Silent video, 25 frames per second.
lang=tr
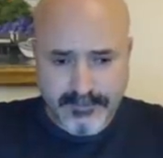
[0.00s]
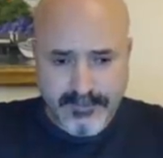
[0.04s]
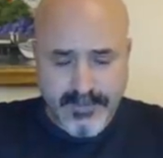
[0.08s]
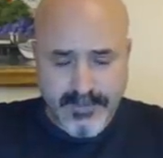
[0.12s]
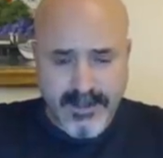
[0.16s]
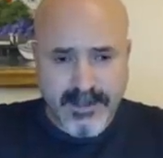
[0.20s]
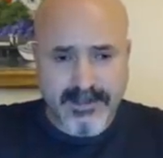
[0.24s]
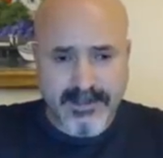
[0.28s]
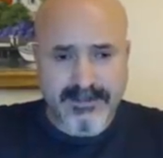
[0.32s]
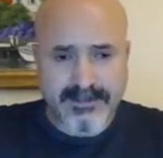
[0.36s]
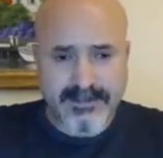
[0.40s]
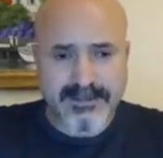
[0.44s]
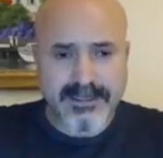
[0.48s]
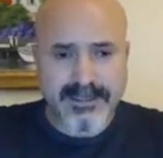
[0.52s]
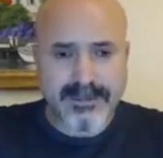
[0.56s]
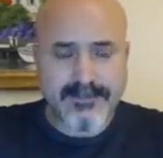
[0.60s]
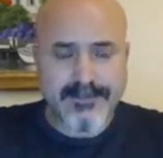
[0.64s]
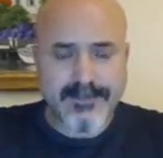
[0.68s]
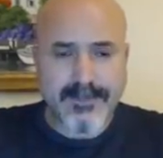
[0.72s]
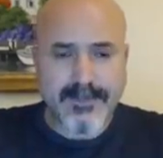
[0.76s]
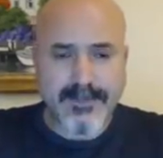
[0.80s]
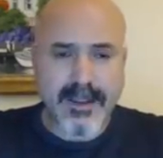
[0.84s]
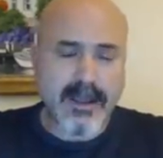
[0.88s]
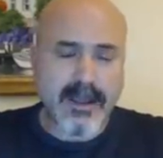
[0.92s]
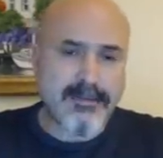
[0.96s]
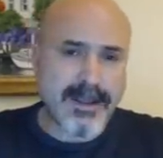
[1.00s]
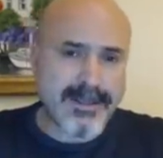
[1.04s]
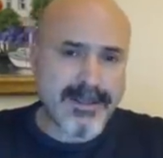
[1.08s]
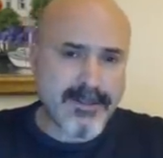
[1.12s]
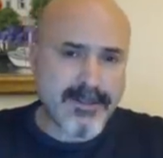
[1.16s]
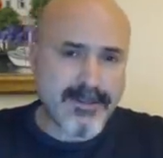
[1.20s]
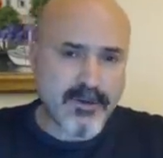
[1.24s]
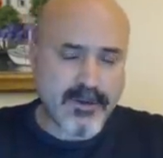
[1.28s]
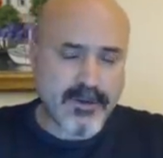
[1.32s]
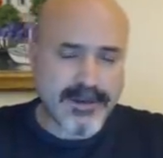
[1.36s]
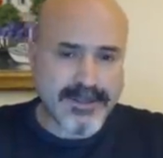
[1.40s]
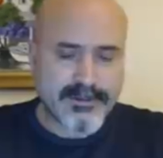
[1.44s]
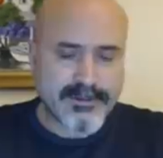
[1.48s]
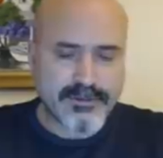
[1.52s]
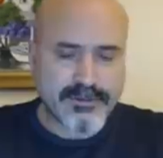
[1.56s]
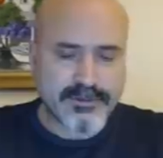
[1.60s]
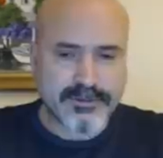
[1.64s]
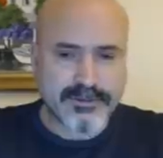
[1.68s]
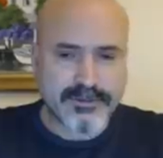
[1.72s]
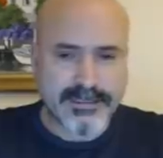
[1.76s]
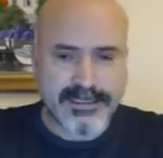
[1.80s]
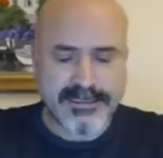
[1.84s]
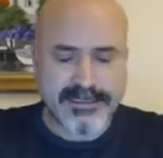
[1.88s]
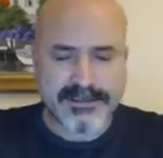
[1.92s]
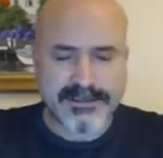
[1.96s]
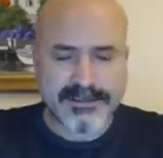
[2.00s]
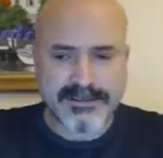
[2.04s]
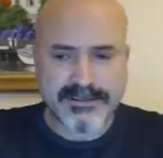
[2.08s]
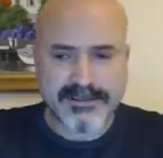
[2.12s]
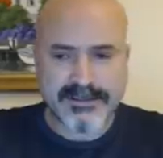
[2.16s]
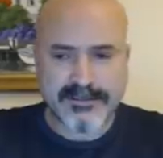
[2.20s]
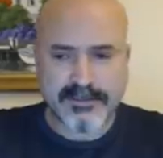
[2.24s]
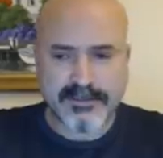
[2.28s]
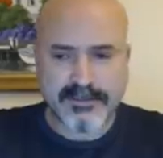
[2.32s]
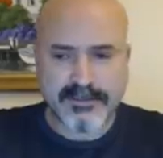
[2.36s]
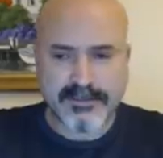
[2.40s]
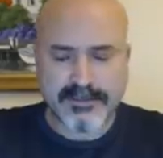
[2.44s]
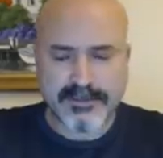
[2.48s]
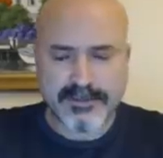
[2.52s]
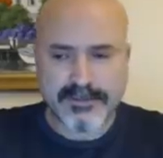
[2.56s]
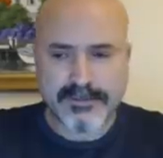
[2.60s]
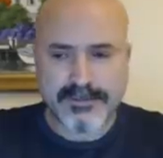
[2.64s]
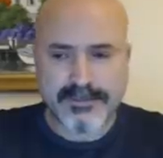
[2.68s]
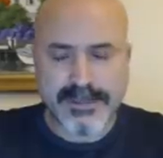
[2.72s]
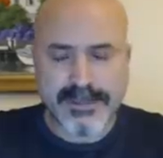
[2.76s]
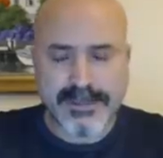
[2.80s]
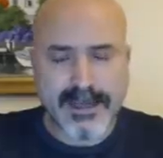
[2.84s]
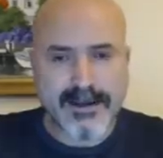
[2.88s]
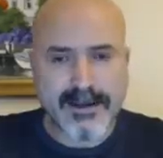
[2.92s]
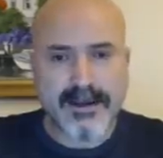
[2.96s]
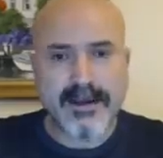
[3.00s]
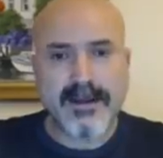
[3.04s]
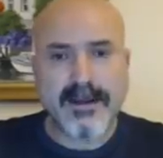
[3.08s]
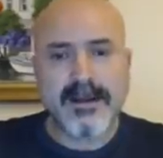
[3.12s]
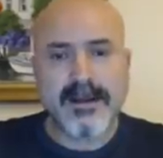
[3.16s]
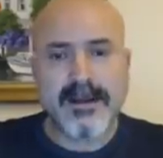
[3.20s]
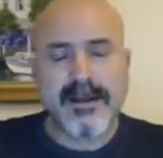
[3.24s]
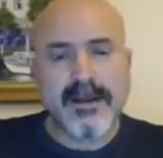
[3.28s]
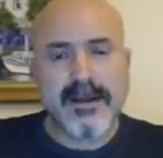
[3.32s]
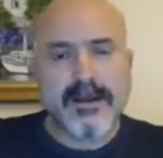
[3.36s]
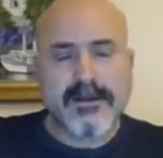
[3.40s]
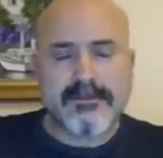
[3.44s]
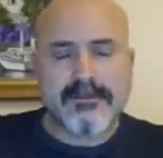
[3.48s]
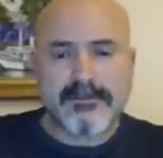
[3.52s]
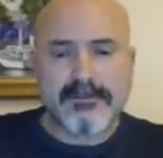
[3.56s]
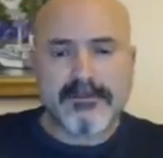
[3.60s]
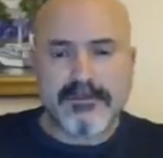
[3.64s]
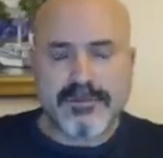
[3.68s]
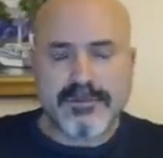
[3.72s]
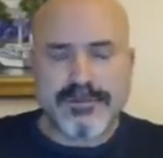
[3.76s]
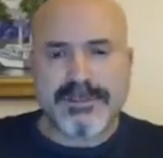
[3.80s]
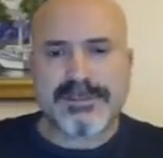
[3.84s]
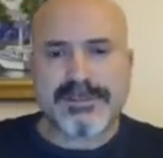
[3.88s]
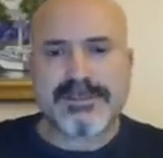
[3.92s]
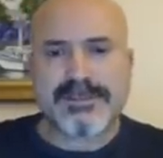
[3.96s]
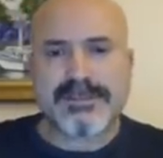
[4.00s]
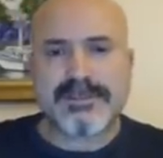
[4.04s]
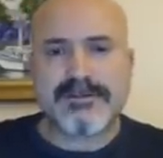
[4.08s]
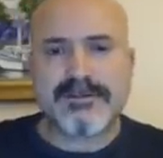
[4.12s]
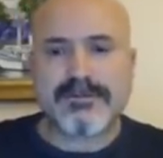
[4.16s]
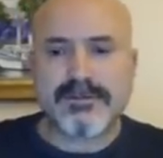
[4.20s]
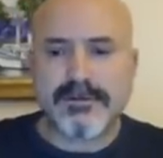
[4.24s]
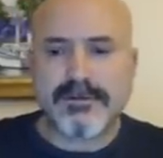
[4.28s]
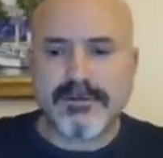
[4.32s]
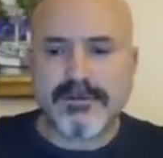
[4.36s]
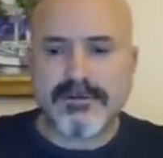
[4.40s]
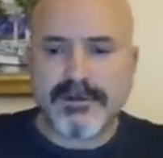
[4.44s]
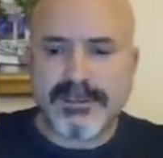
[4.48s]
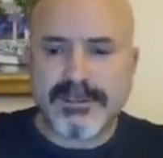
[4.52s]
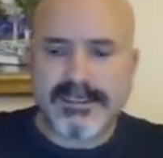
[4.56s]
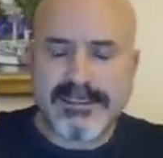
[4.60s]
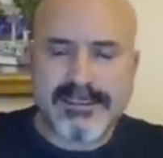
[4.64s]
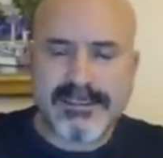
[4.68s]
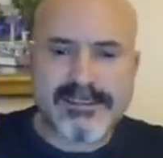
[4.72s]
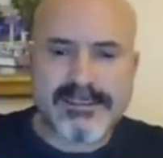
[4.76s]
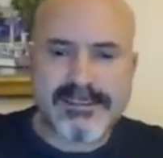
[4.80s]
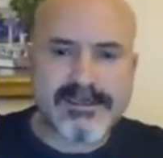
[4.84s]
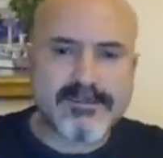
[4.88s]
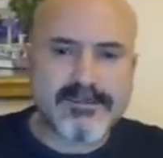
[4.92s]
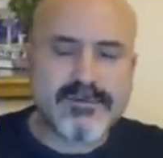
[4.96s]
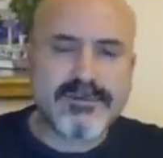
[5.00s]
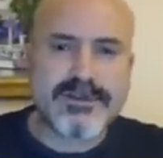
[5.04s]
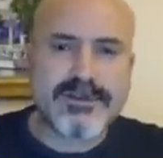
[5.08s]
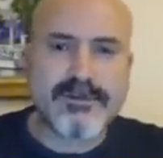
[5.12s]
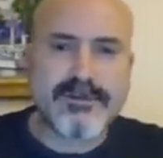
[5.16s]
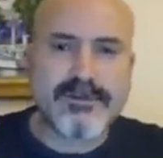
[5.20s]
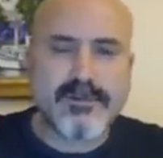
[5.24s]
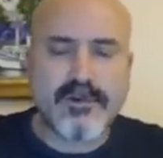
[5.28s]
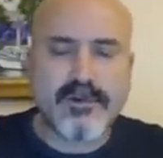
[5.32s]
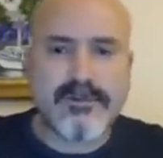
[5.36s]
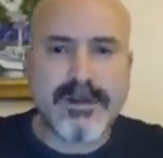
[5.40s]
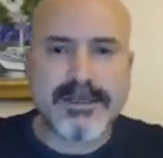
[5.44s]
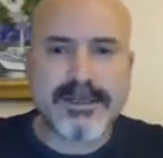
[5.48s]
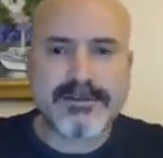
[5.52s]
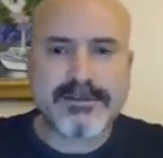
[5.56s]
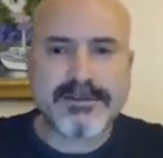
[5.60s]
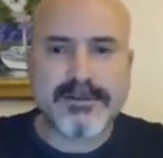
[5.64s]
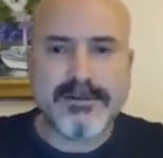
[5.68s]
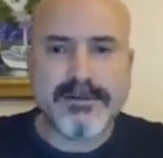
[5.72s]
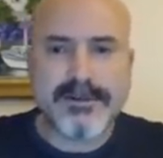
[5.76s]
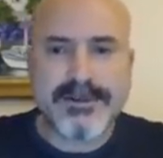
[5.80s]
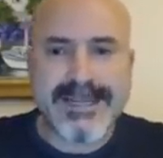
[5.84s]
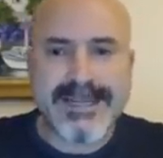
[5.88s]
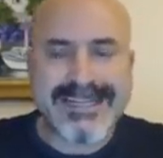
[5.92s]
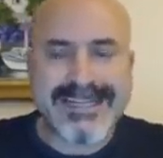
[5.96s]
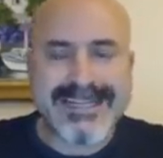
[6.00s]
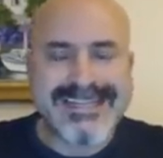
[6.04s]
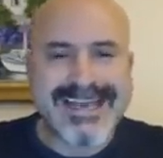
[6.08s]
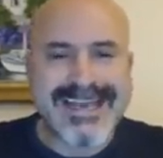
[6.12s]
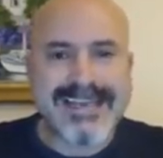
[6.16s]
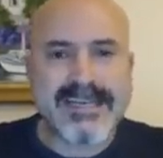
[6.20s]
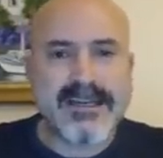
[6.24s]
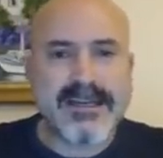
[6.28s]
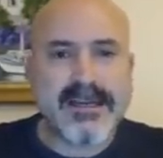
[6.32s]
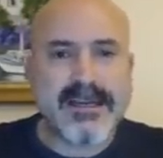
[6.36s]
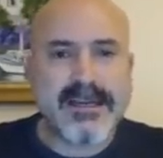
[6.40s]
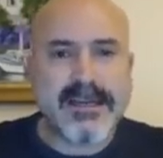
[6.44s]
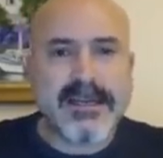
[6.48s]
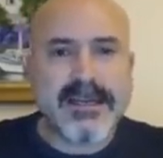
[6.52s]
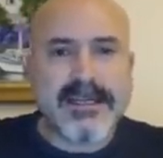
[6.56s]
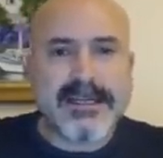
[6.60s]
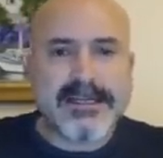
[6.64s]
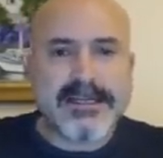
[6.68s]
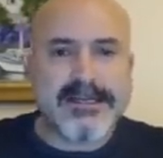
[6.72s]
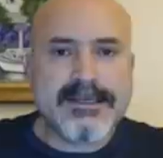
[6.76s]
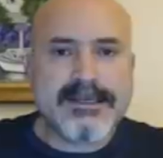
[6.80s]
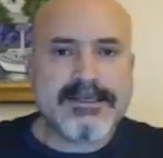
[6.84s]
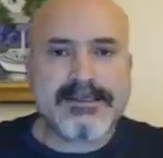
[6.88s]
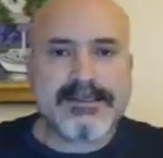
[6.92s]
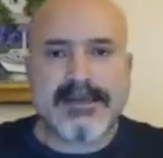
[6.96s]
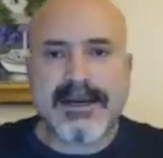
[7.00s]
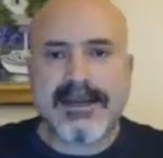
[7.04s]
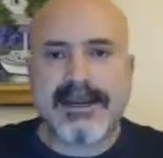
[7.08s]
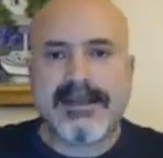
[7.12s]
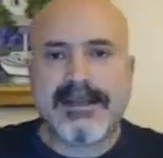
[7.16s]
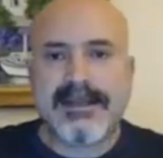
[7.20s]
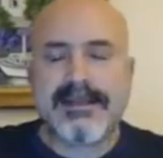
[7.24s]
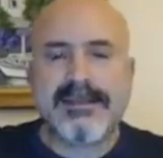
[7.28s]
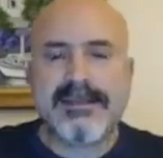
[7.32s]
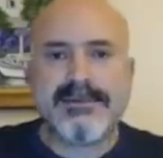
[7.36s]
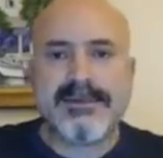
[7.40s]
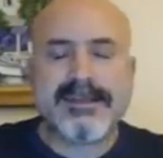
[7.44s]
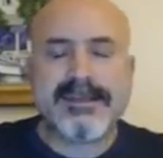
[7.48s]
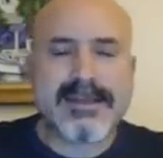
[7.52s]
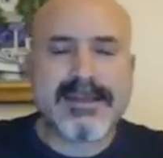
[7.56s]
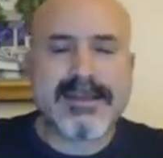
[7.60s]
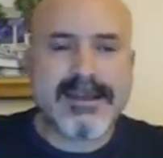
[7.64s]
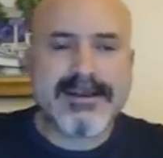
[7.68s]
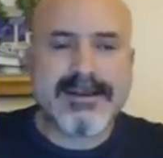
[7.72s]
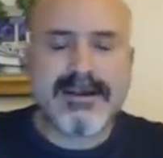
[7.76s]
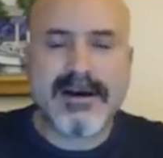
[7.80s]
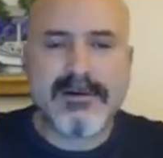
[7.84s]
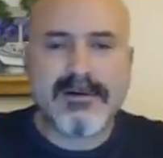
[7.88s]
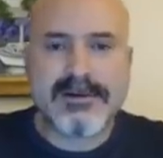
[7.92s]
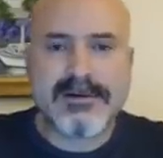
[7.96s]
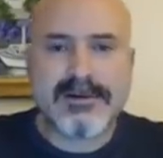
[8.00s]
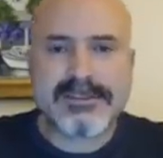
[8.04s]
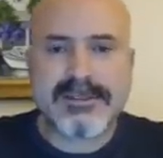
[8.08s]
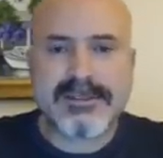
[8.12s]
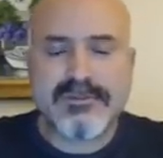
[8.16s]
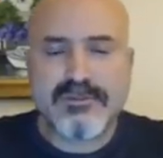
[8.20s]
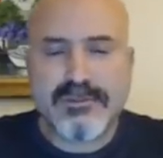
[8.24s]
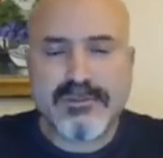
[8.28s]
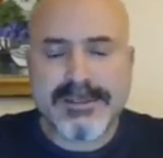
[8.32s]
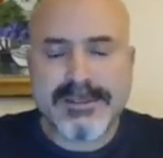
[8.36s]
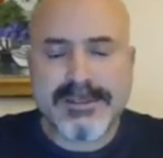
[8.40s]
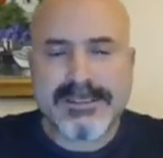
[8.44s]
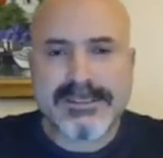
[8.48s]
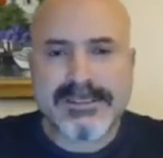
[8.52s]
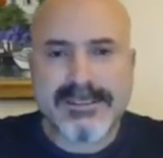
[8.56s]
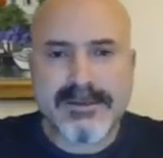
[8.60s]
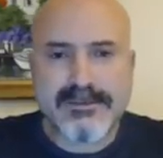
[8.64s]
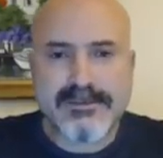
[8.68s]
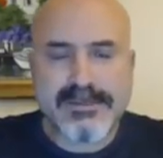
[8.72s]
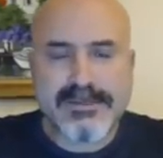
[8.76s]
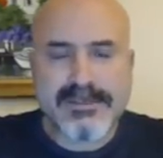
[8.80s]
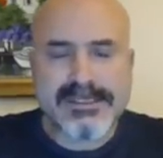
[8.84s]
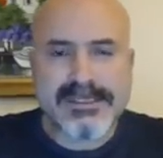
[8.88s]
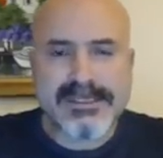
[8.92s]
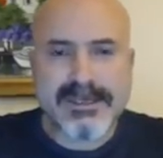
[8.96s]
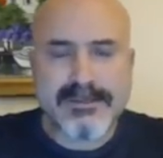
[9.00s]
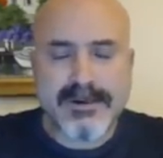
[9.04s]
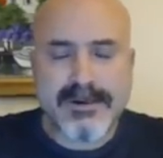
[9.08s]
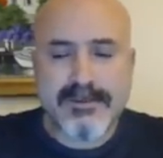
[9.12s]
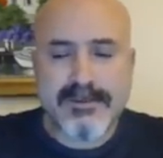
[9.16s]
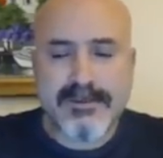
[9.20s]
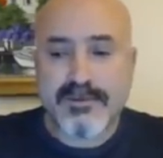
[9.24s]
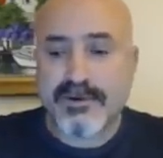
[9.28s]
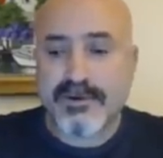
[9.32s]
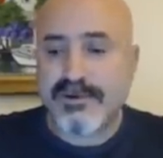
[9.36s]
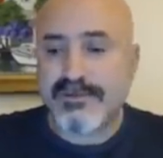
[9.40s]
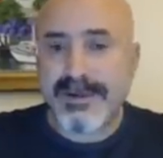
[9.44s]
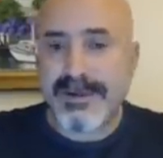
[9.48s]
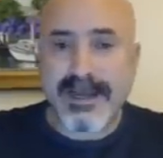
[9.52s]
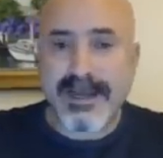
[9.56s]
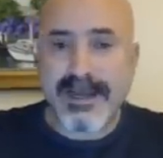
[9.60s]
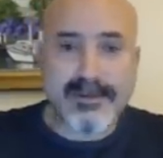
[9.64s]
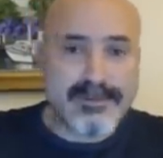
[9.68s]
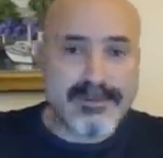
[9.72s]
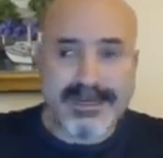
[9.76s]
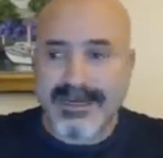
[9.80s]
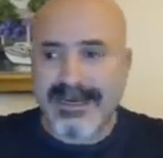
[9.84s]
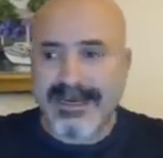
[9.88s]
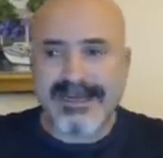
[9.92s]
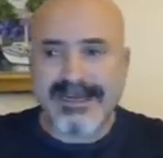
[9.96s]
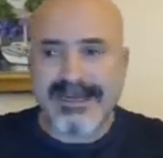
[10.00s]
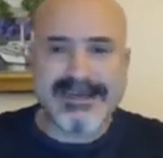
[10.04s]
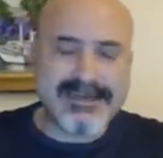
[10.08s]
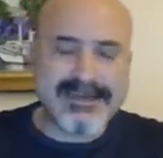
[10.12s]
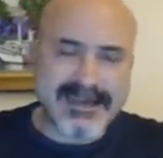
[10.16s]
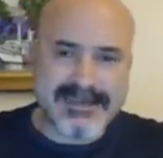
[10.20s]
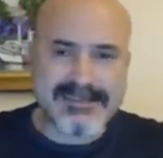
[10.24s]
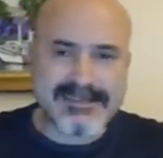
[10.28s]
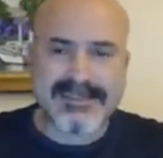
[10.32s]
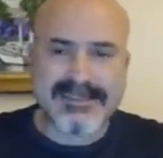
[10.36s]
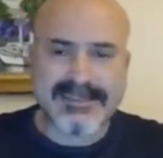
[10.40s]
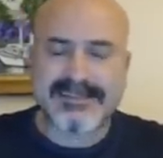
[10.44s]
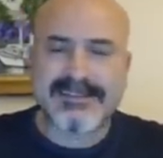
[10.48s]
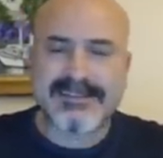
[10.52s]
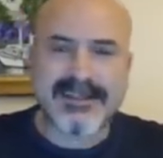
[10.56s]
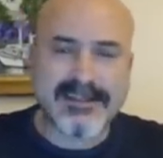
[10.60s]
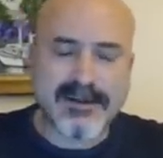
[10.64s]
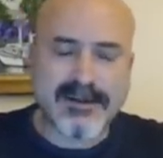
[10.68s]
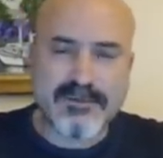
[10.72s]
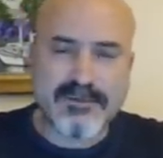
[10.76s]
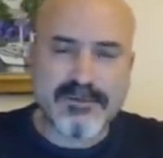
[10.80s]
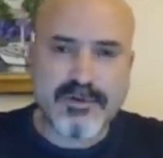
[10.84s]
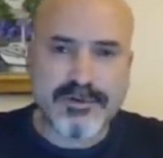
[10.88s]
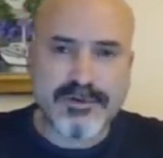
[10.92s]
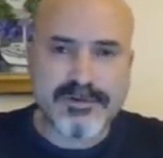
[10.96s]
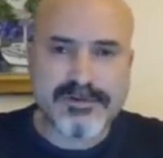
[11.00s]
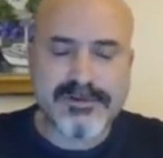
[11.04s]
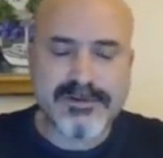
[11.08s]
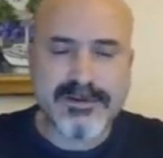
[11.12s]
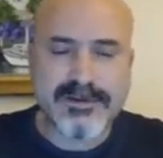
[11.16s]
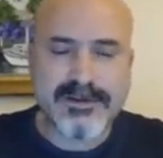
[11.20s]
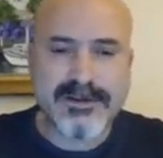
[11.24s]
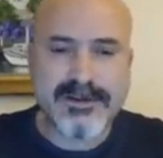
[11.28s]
Hatta ben de o ara şu eleştiride bulunmuştum. Ya bunca sıkıntı oluyor. Kilise bunca bomba atılıyor. Neden İsrail gibi kendi hava savunma sistemimizi yapamıyoruz veya birilerinden satın alamıyoruz?